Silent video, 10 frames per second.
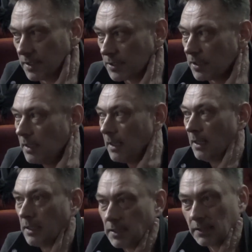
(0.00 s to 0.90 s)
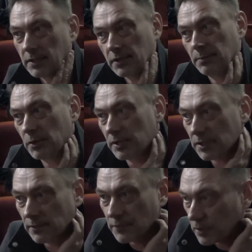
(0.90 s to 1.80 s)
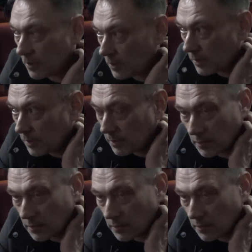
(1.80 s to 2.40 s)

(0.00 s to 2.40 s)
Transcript: znaczy ja też myślę, że w szkole